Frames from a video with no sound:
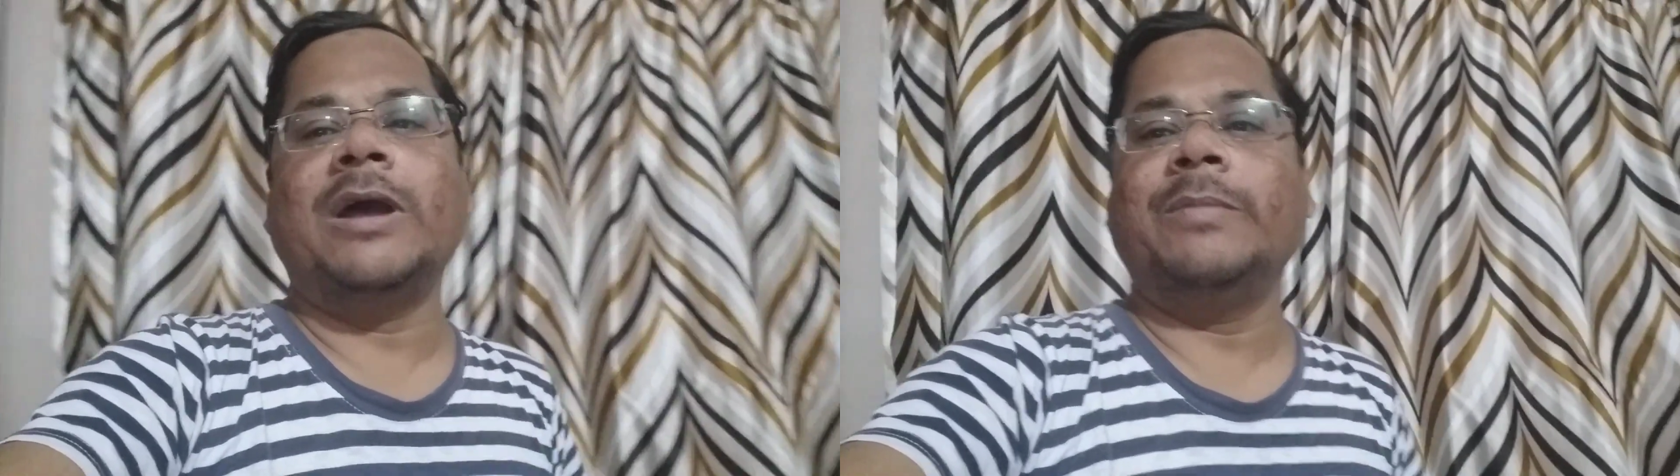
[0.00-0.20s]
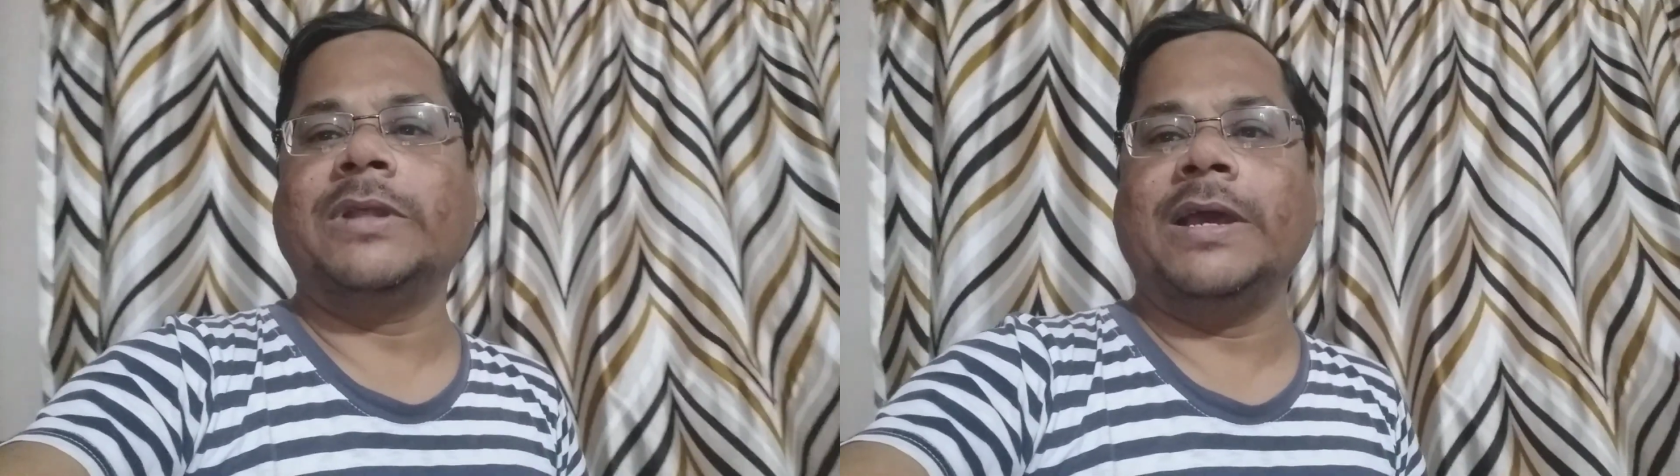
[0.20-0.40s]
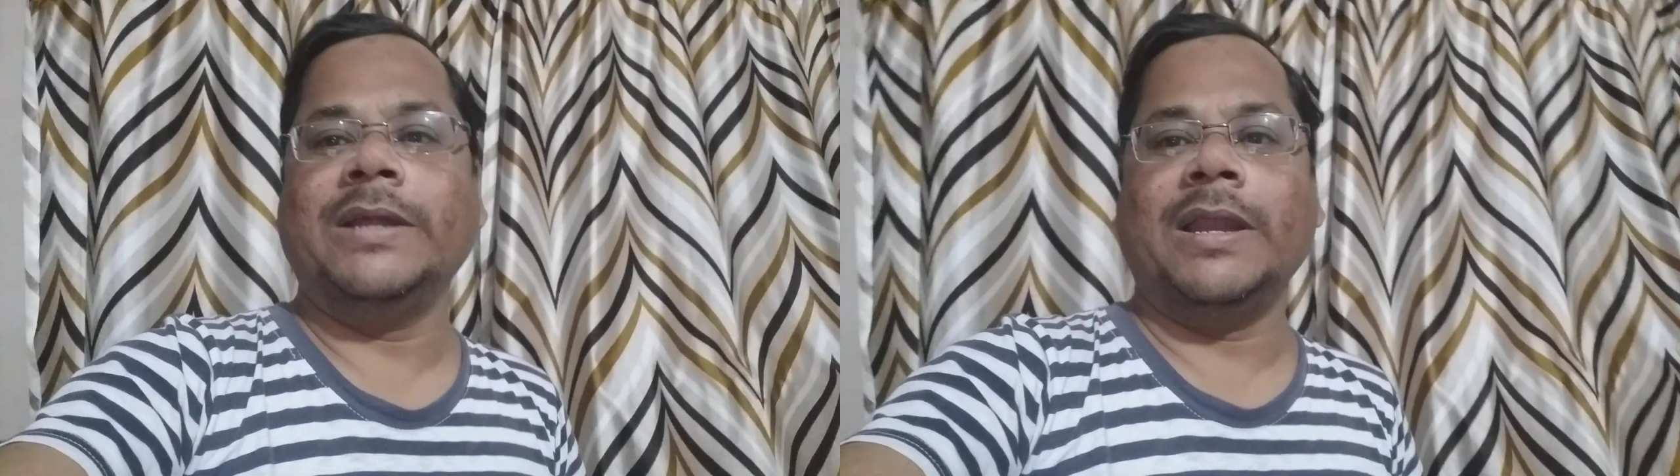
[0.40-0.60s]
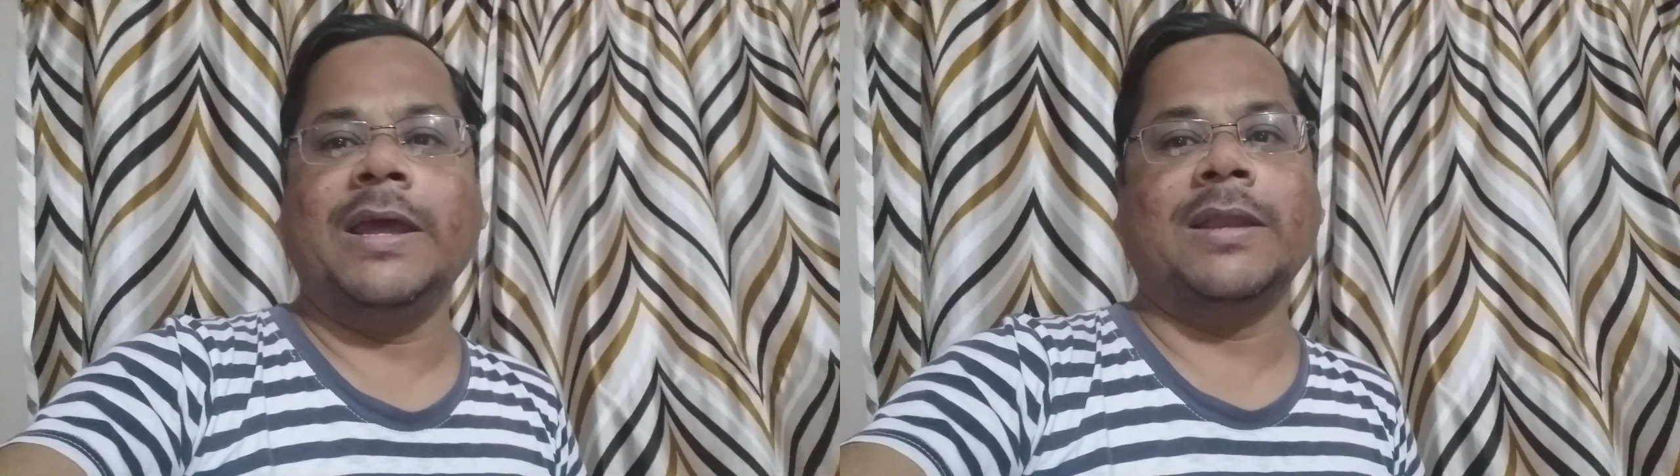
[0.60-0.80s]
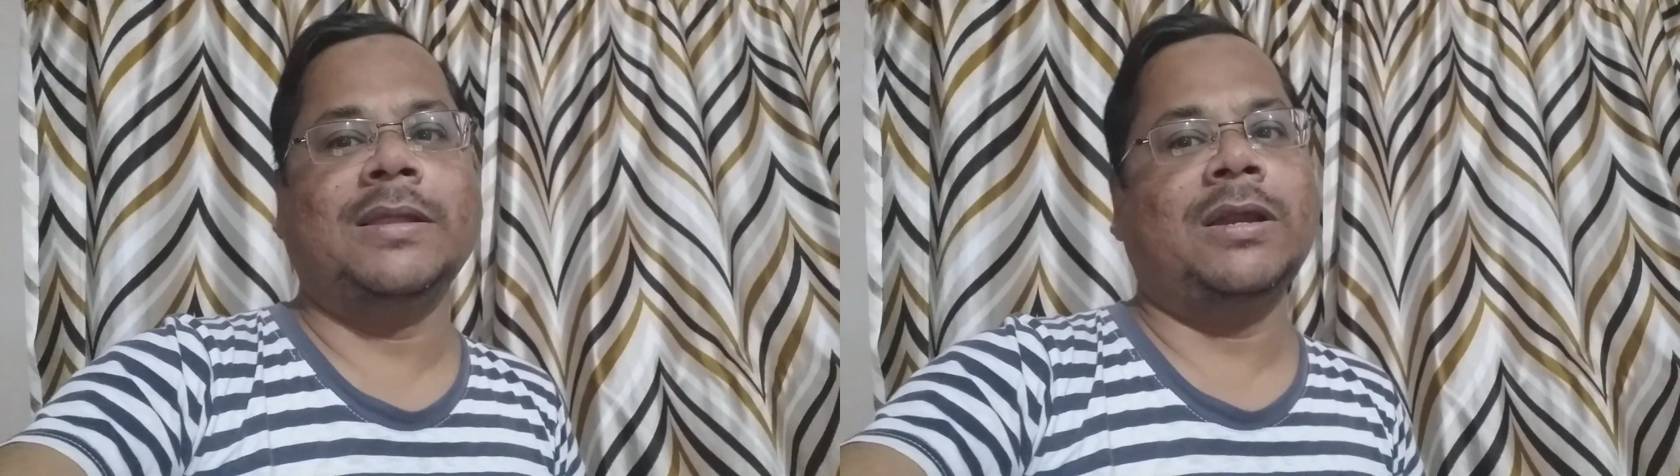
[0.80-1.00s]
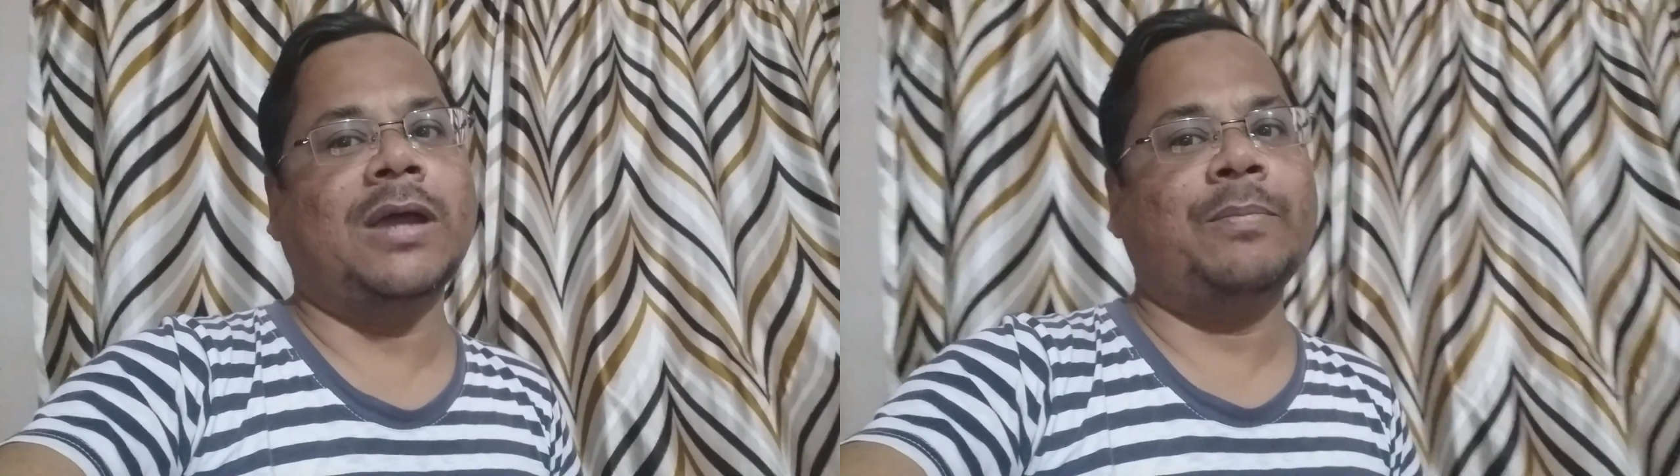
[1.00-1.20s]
बात बताया जा रहा है रिजल्ट